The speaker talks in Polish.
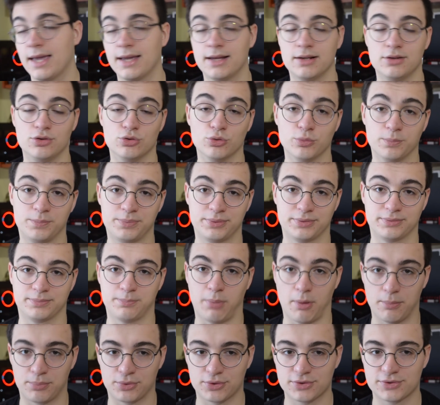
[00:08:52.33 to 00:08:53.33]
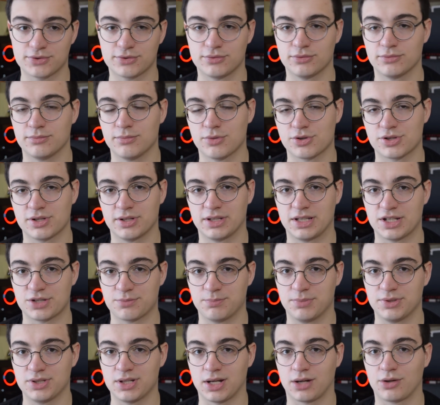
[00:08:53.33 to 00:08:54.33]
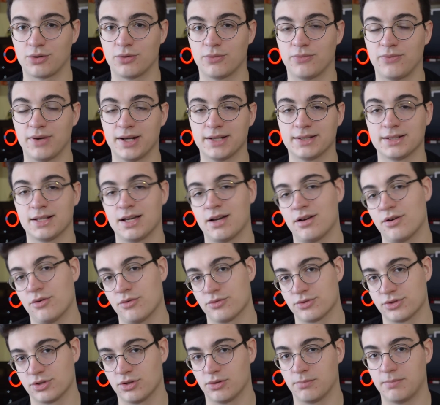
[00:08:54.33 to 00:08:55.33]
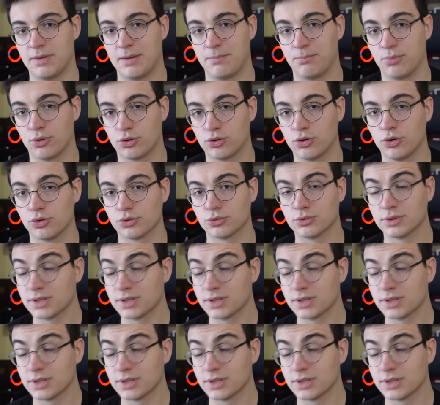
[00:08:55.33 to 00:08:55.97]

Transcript: lub po prostu może też być jako fajna ozdoba pokoju.